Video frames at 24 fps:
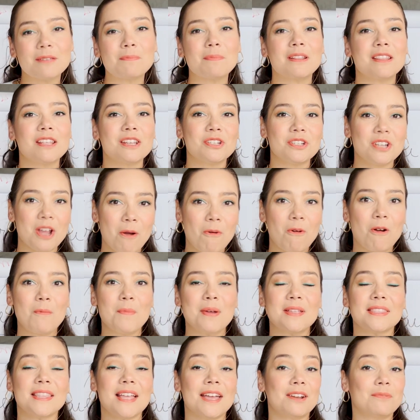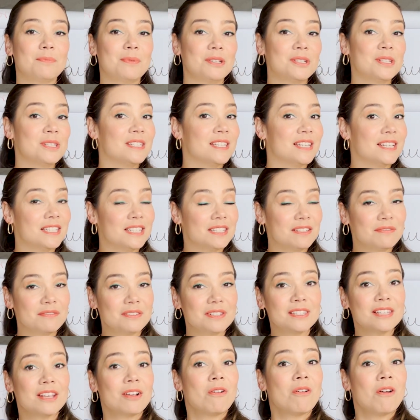para deixar o comentário, para dizer se
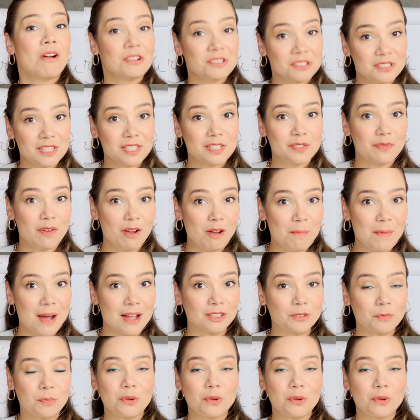você gosta desse formato,